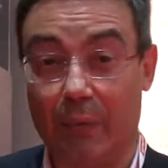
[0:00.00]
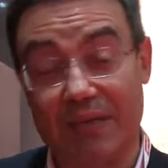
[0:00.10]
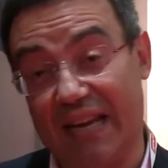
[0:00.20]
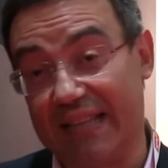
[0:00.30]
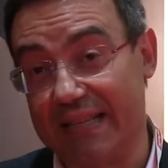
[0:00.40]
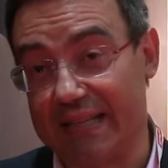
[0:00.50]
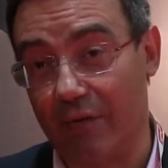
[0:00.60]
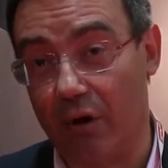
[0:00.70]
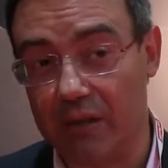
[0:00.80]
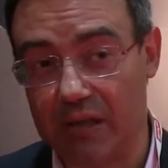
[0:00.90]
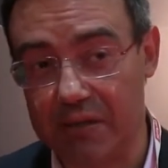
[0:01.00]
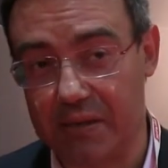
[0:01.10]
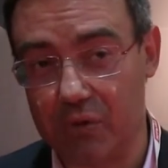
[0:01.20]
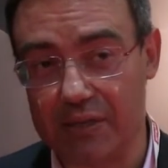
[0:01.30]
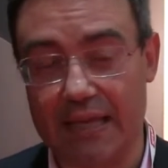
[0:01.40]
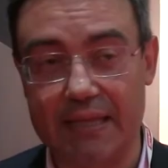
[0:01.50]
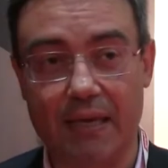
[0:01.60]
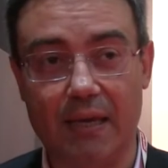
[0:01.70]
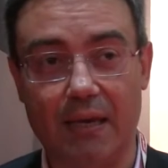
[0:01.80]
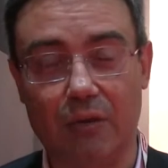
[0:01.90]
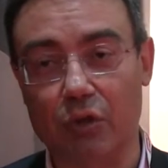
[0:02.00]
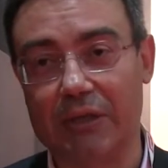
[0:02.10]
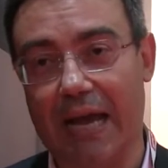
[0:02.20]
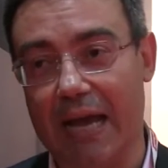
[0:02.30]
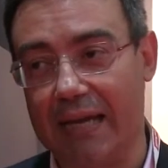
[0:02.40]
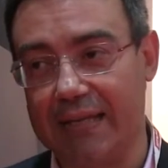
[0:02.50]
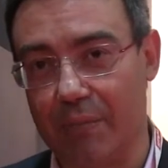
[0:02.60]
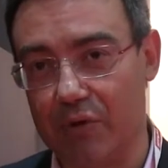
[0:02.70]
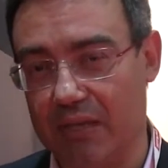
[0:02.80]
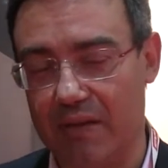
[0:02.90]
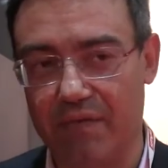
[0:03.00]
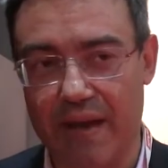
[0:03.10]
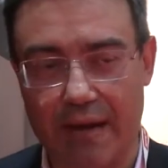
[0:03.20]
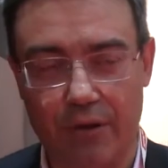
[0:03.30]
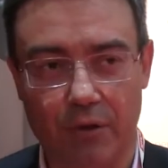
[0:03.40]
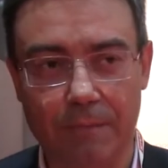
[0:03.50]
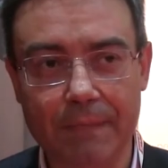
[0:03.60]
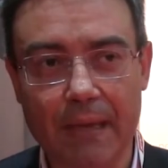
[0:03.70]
questa è la terza volta, siamo stati in Toscana e siamo stati in Veneto.